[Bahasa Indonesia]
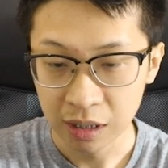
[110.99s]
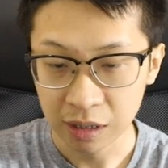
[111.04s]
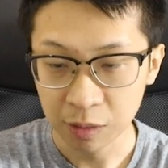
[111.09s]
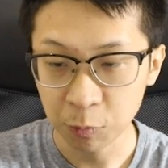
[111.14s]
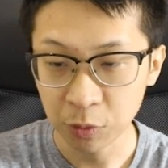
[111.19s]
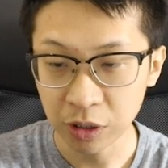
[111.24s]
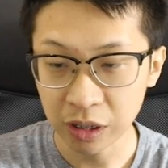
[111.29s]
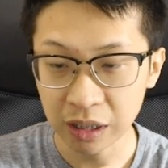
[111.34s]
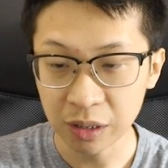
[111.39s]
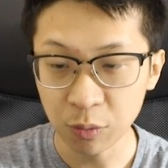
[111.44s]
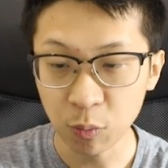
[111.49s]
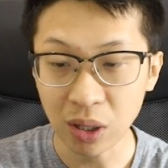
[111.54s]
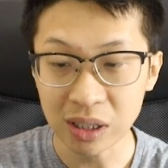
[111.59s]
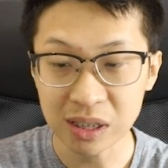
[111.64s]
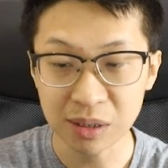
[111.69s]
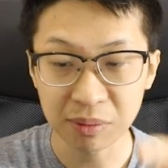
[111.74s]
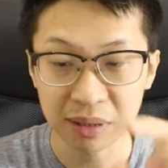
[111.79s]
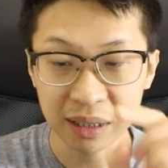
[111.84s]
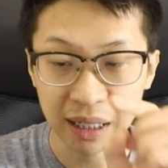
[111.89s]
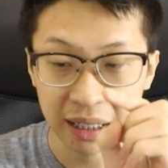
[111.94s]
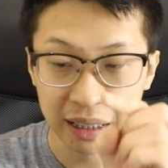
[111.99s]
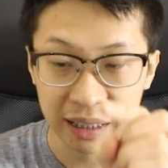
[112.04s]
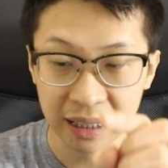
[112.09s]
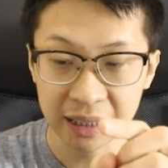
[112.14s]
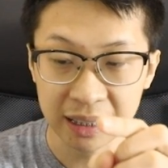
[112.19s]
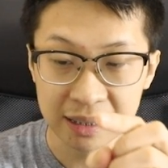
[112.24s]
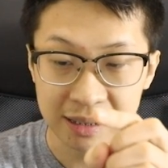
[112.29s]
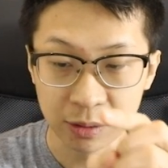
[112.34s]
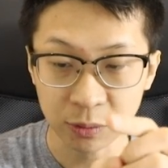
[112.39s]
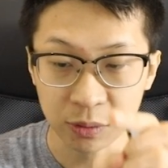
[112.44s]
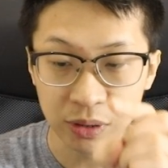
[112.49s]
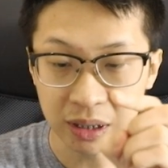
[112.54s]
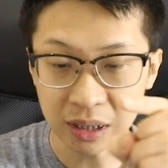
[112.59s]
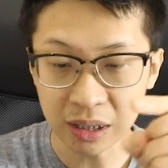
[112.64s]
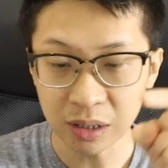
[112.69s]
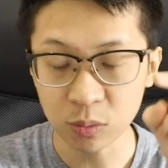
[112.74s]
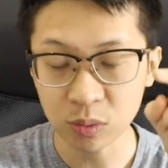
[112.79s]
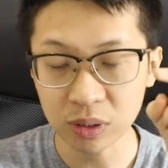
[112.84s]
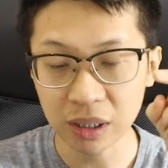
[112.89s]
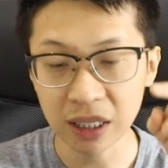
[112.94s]
Kemudian ini wajib dinaikin. Yang satu
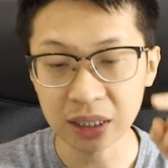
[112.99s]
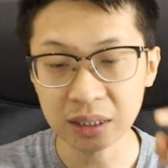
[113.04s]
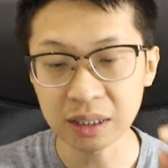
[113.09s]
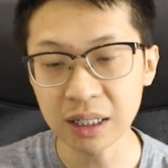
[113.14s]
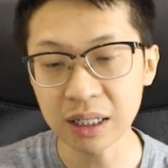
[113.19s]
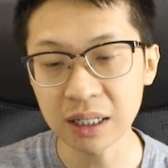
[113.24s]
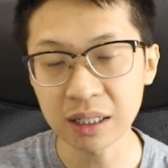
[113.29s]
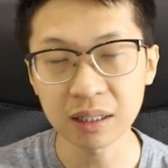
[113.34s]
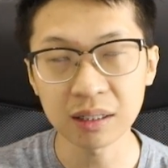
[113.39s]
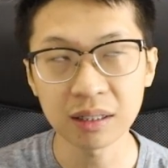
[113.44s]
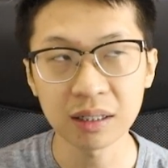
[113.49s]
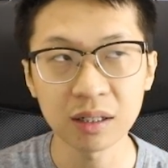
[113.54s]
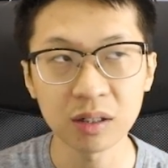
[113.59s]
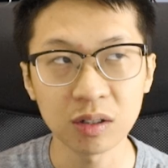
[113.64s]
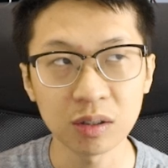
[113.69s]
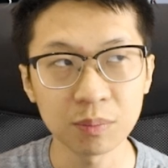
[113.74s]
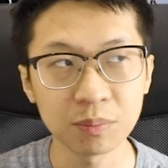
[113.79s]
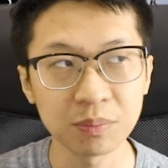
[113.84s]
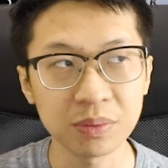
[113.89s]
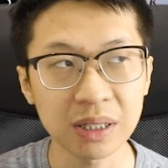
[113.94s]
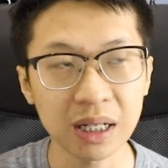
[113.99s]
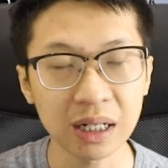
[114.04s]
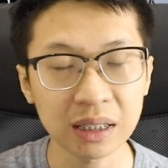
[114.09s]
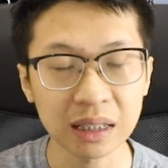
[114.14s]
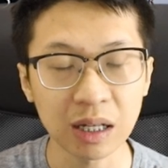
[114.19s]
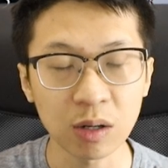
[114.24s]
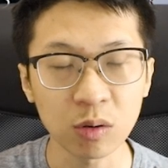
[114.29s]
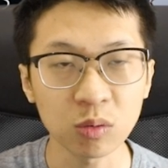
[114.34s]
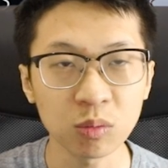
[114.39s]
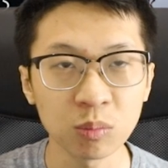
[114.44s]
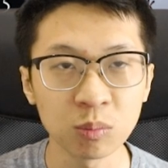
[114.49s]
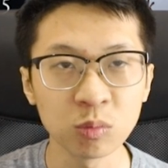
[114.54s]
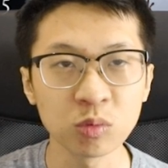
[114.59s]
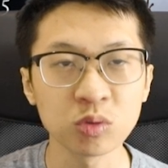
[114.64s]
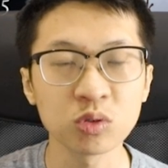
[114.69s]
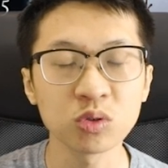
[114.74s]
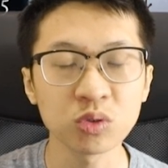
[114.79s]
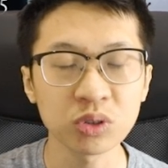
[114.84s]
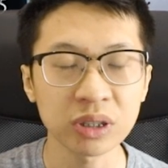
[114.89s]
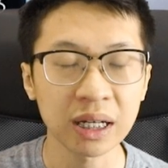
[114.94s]
ini gunanya biar tahu
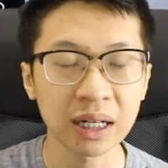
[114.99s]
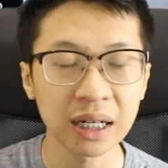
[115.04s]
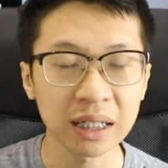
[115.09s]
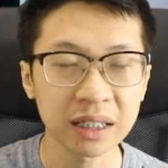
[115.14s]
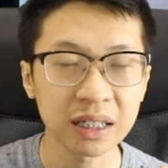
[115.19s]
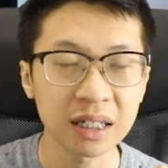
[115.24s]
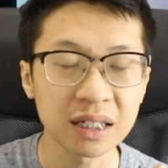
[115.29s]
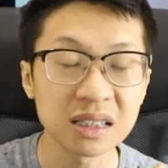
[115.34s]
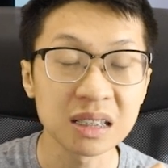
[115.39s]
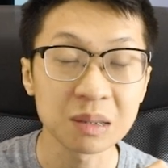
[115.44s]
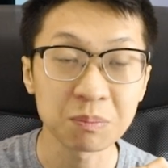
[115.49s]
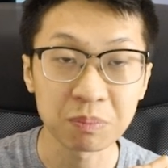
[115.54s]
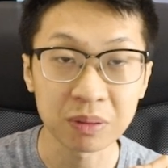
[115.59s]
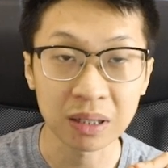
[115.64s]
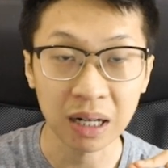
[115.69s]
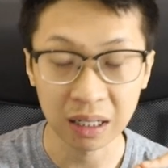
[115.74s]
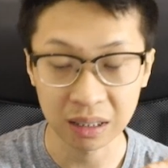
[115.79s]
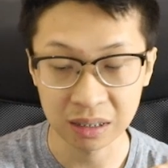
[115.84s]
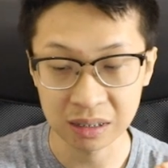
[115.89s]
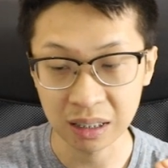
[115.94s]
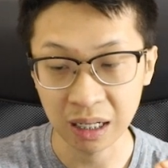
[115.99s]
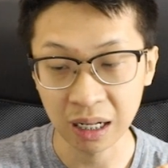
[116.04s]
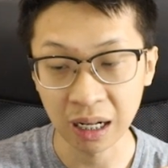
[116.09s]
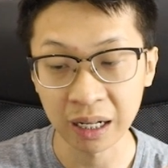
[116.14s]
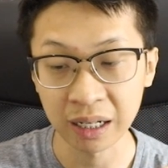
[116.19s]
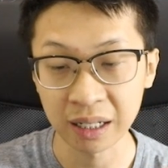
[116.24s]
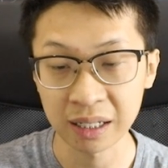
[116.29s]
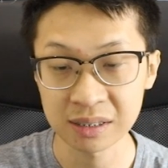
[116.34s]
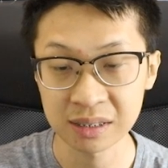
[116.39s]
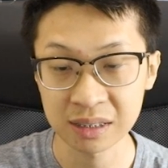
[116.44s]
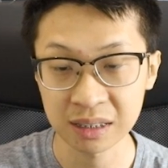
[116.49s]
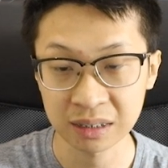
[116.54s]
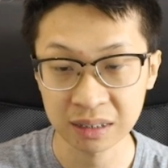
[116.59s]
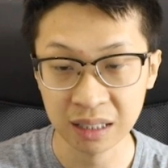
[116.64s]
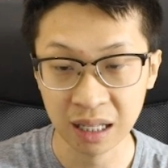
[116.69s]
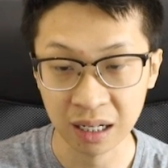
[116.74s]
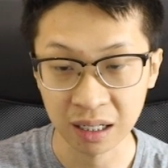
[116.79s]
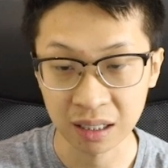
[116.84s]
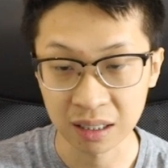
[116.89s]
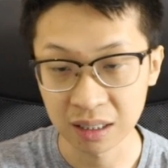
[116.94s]
musuh yang lagi ngeciperan di area
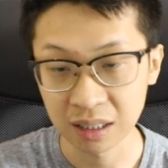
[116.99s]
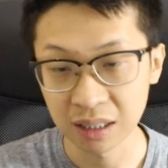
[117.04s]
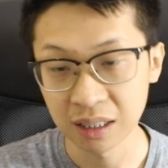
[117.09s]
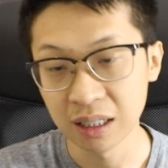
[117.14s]
sekitar.